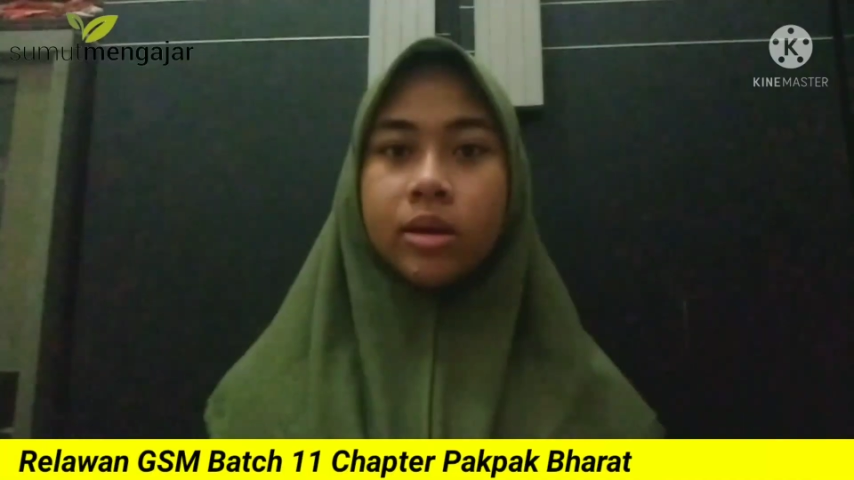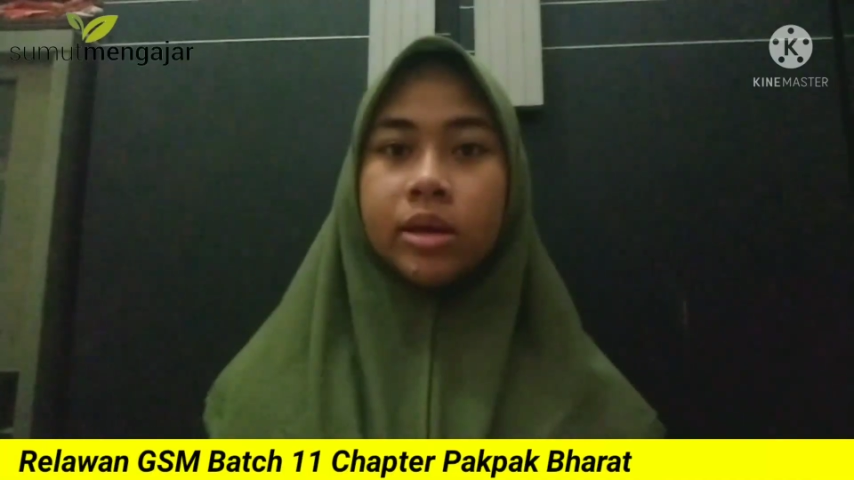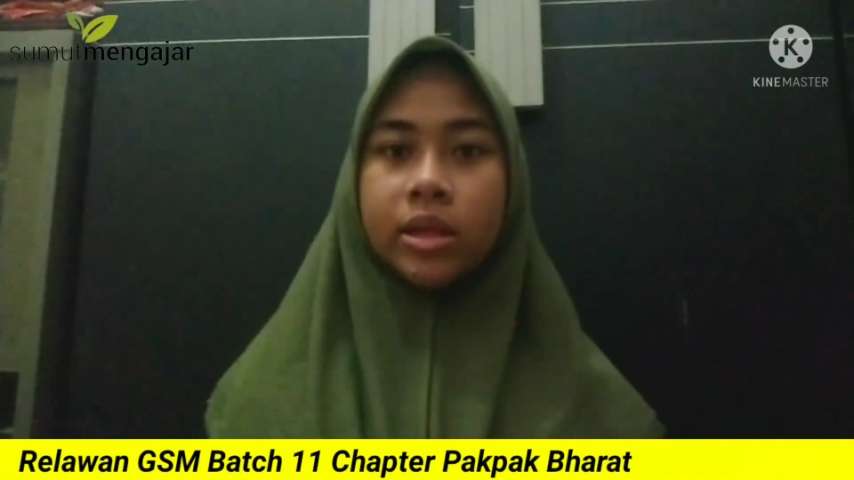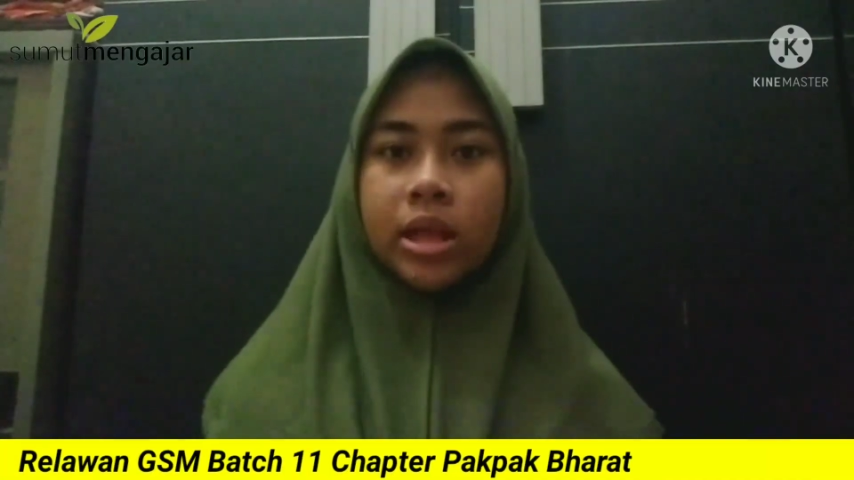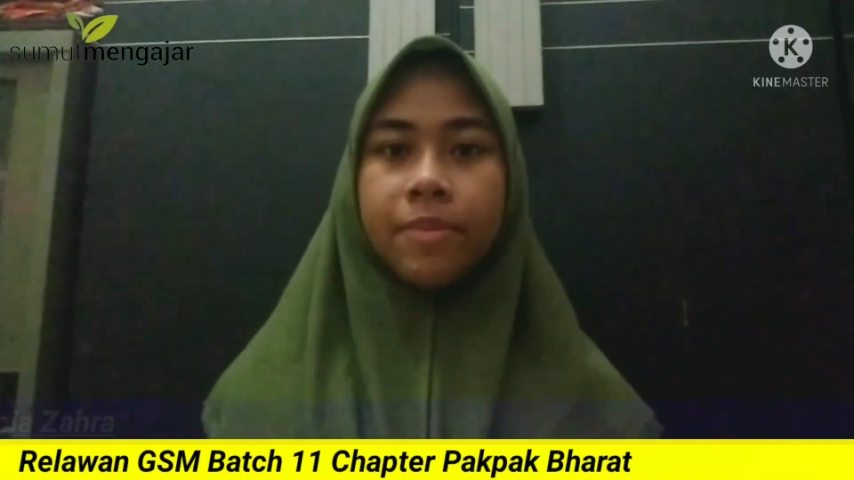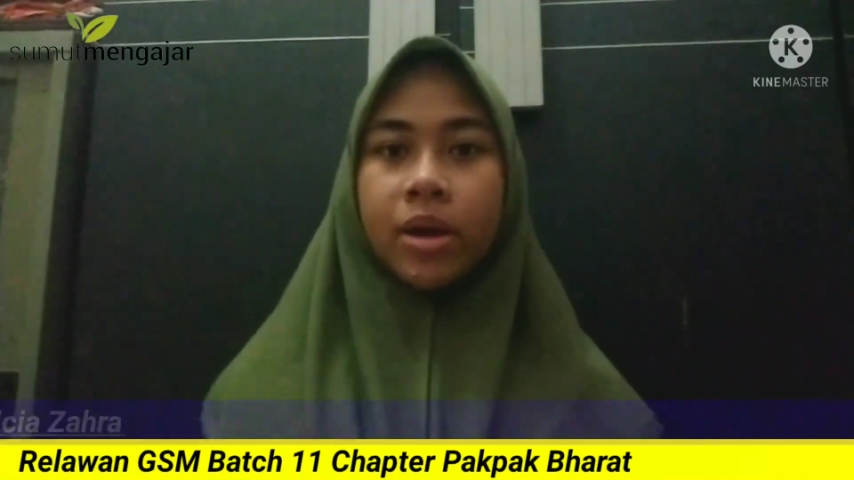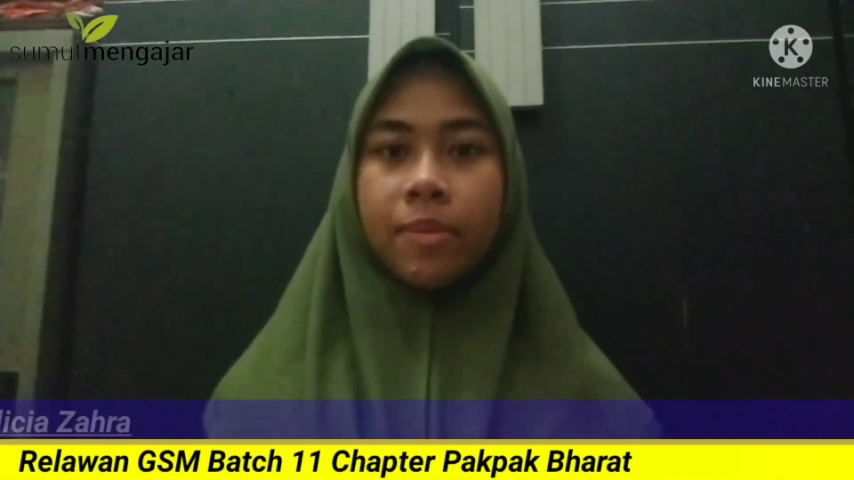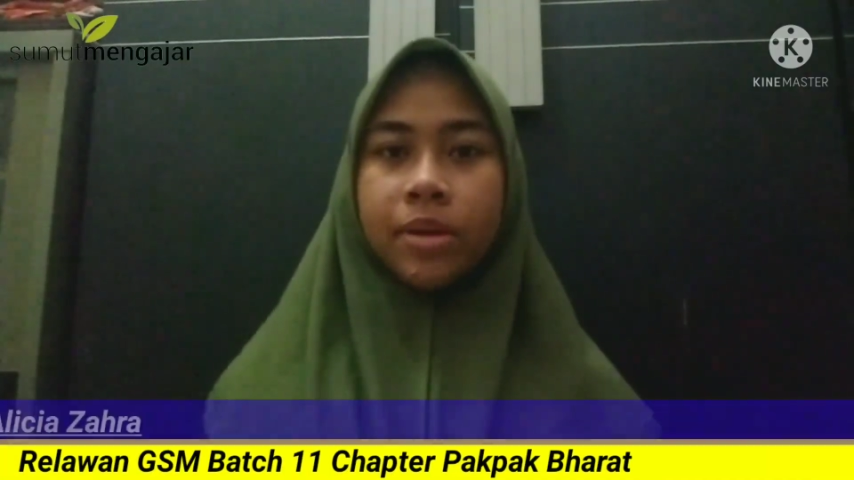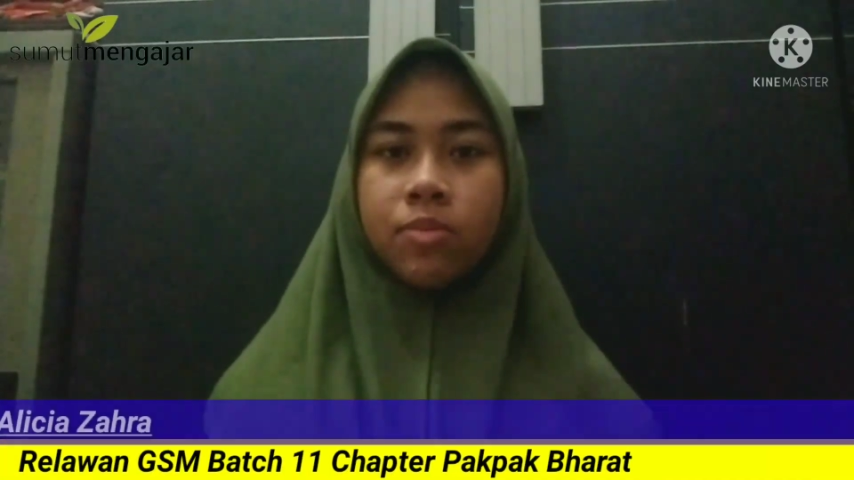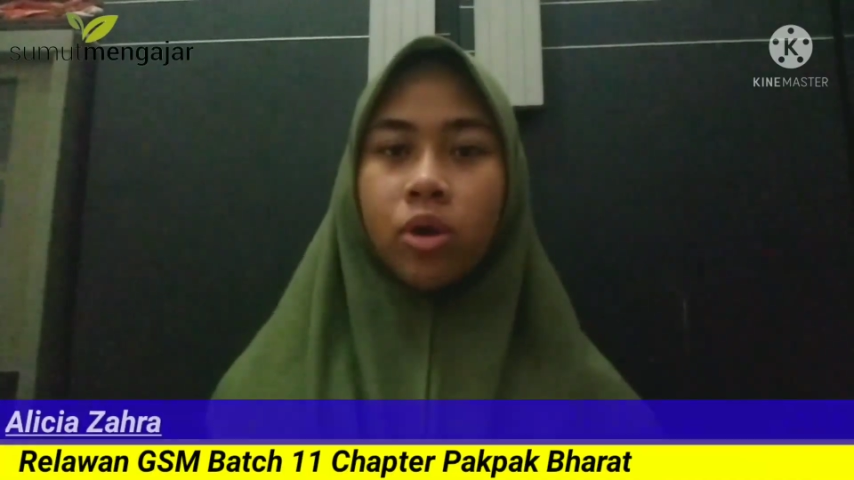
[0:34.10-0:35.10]
Kita
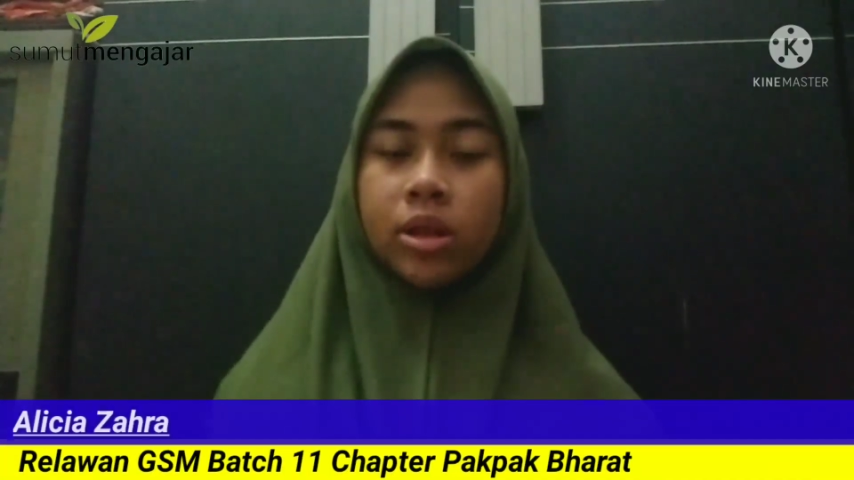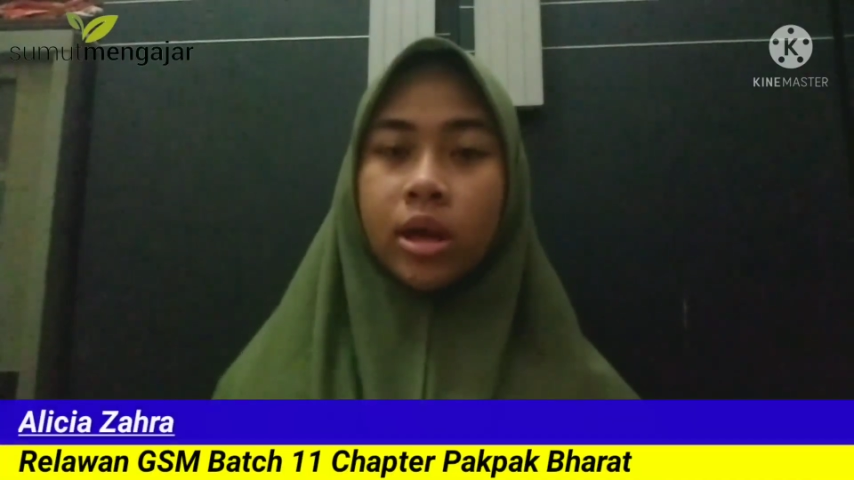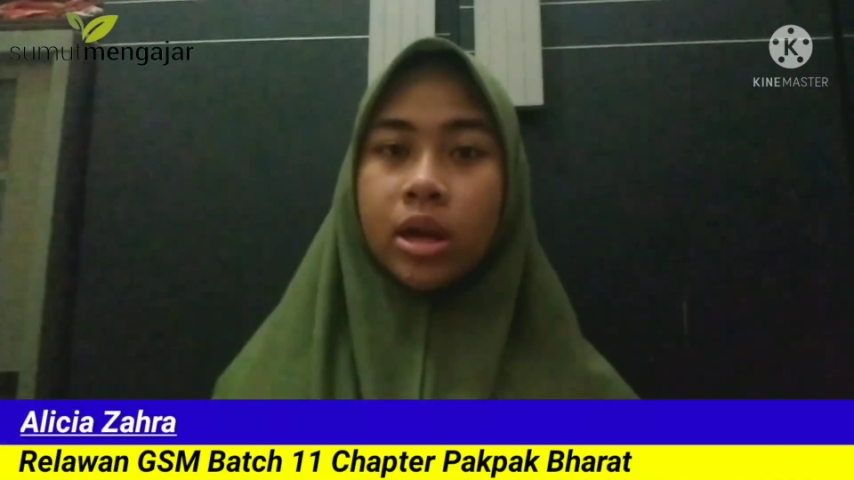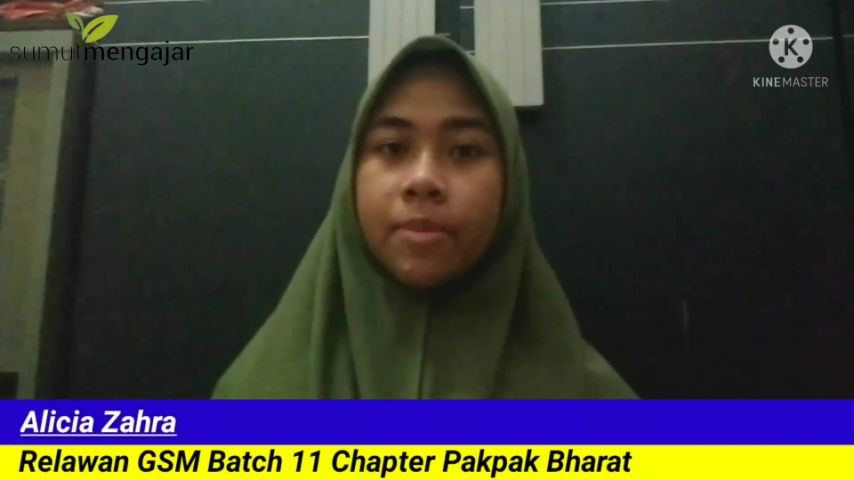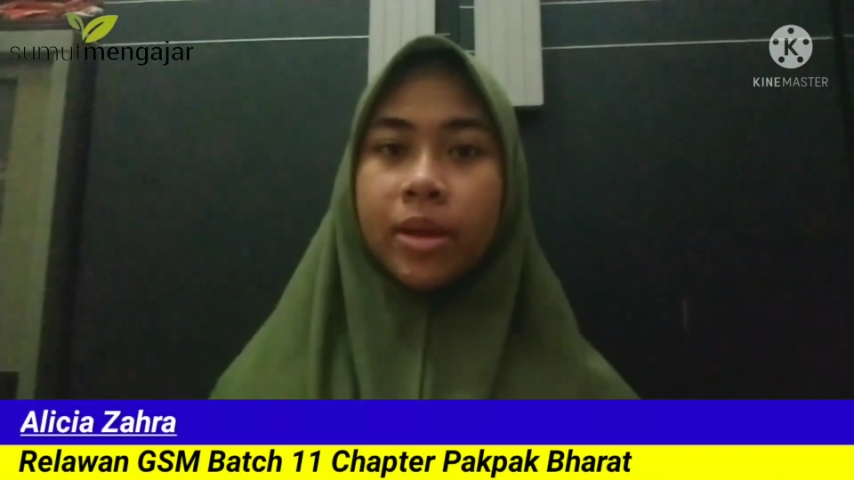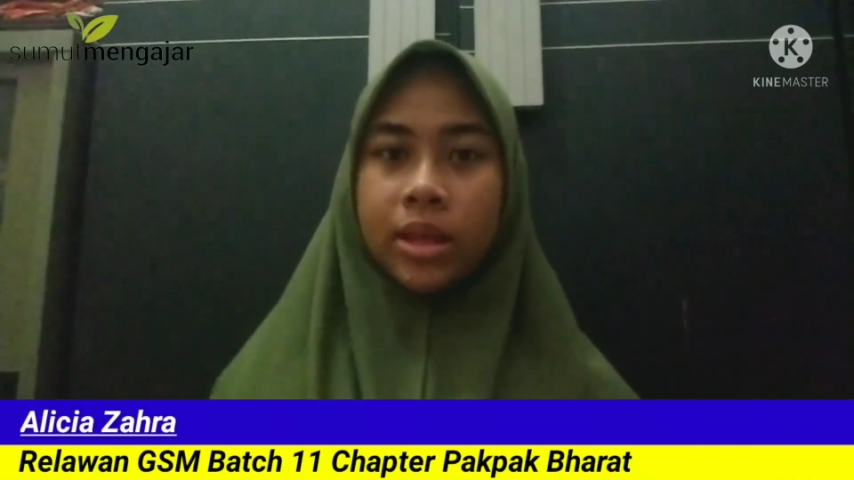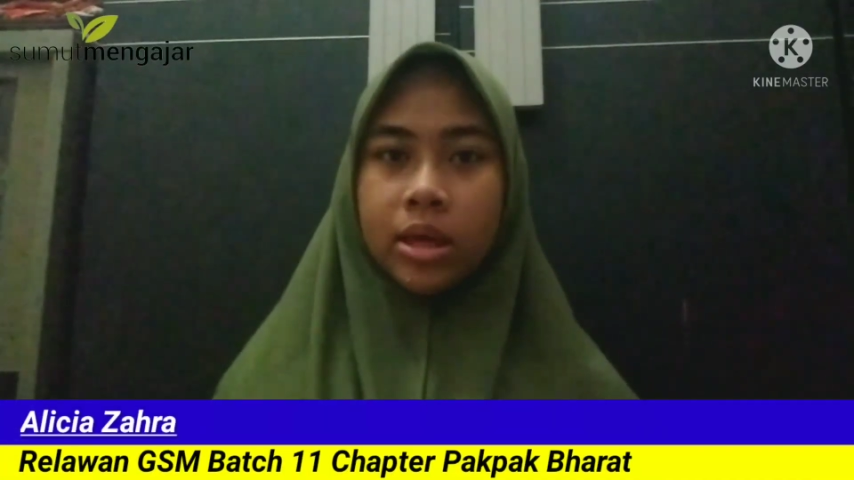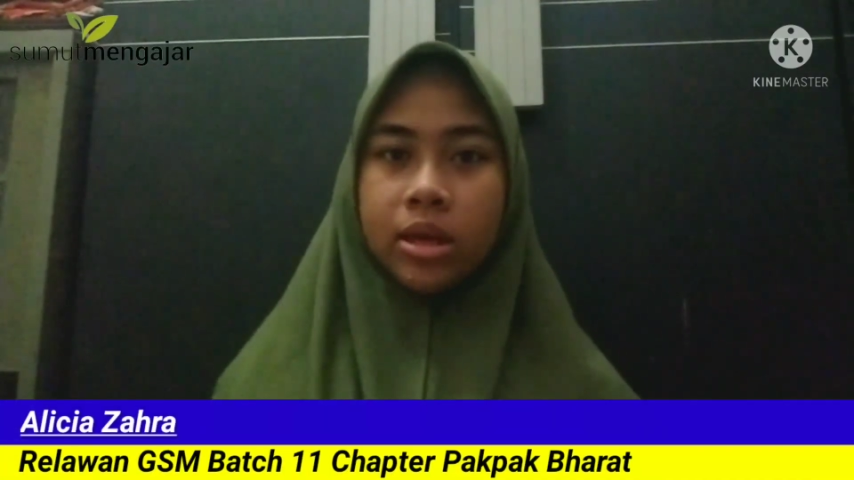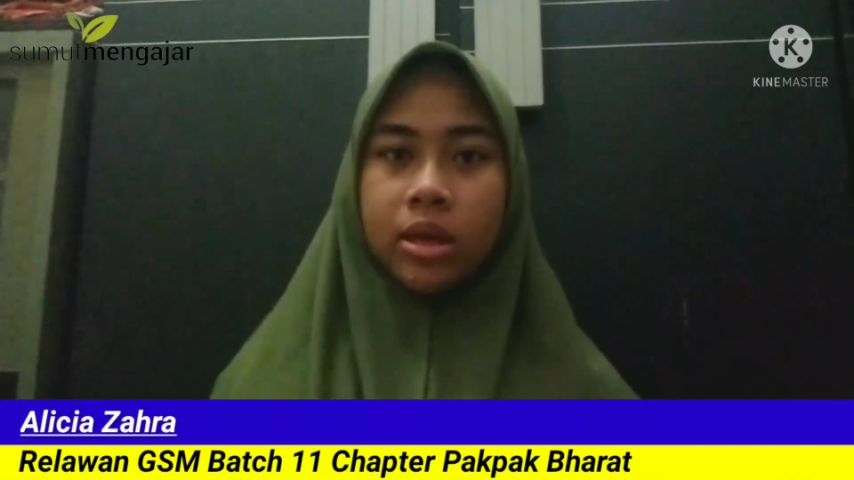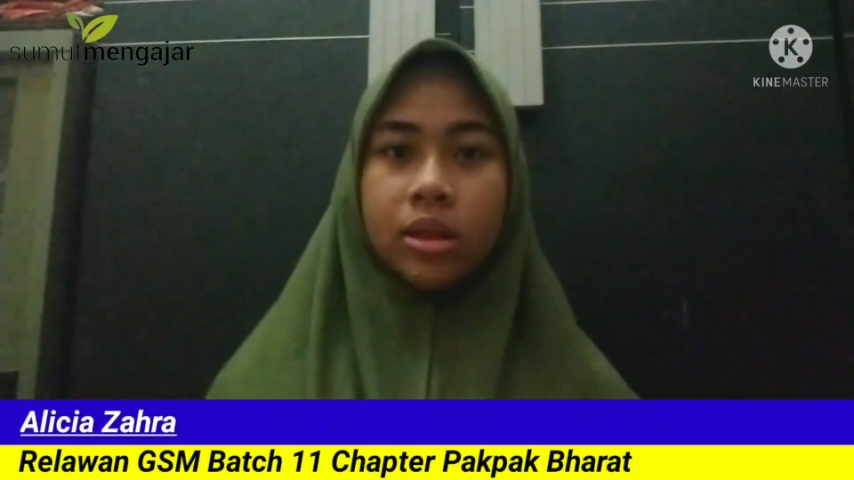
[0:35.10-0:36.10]
mengabdi bukan karena
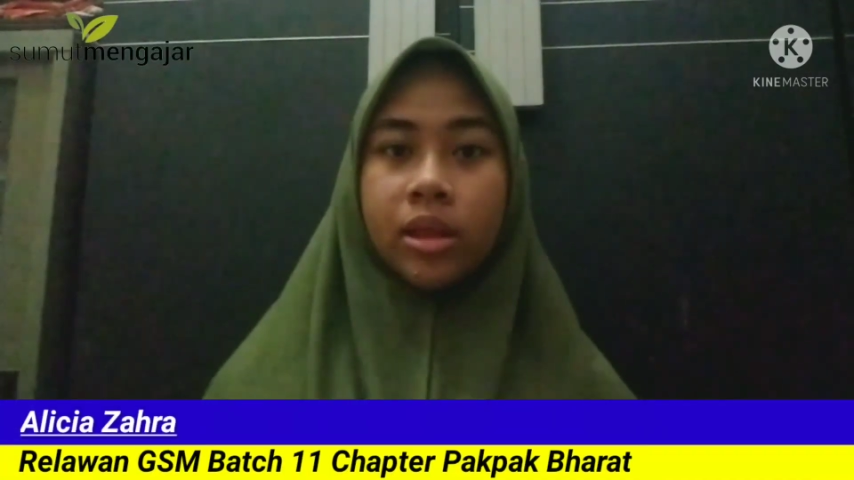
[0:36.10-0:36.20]
materi,